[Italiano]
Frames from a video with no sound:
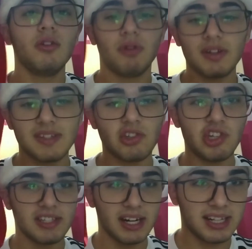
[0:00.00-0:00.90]
Forse
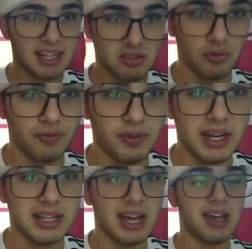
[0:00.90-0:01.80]
ci sarà da
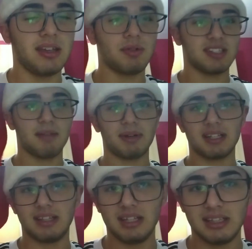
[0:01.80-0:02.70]
soffrire eh, in questa
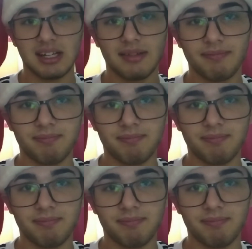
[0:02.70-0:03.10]
partita.